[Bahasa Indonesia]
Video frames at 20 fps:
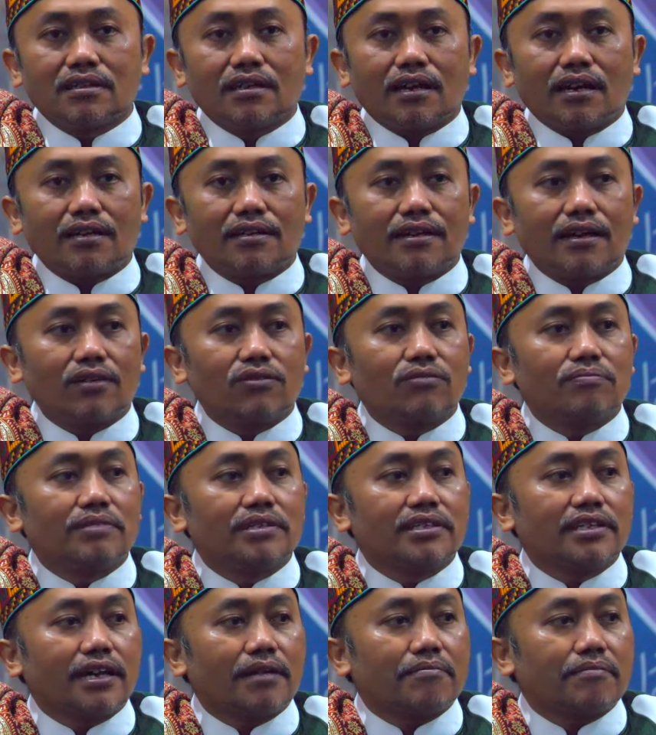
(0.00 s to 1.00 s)
ada
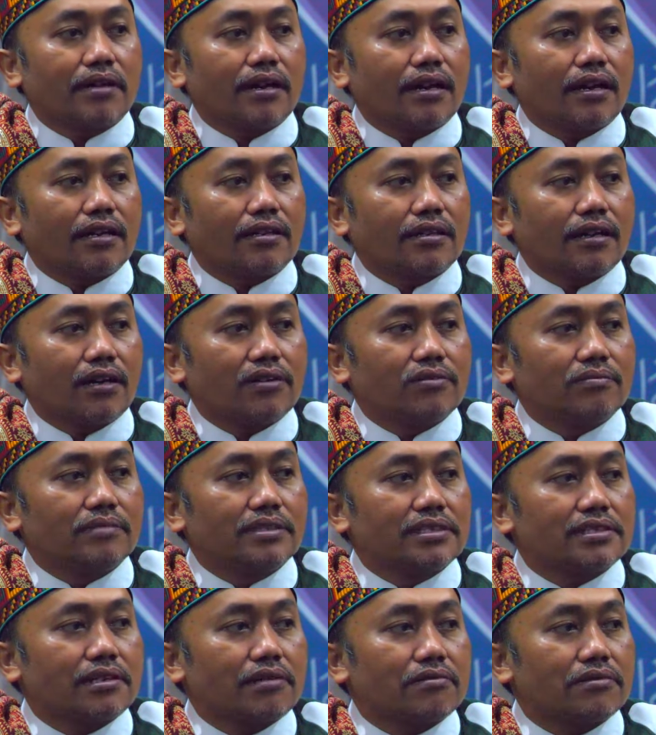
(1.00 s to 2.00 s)
alumni Yaman,
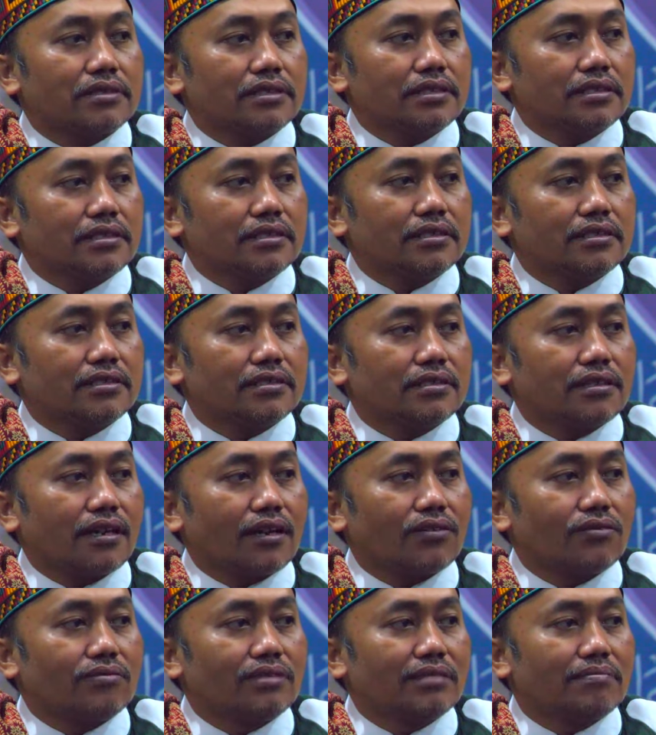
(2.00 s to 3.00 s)
alumni Saudi,
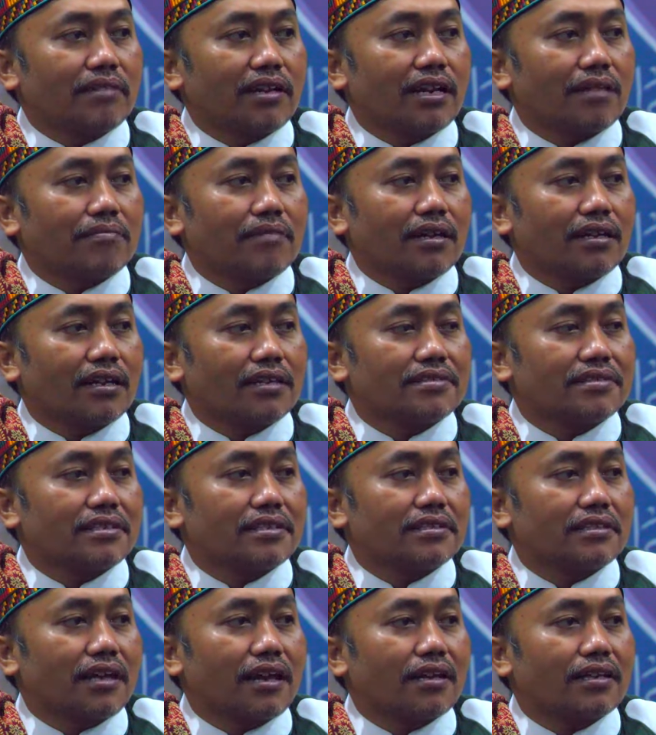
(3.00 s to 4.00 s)
alumni mana-mana
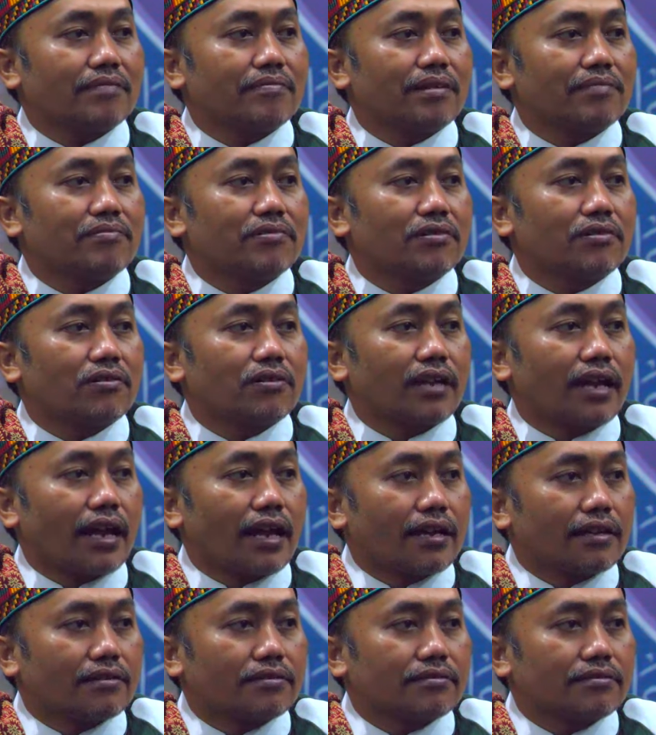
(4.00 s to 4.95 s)
sekitar 50 orang.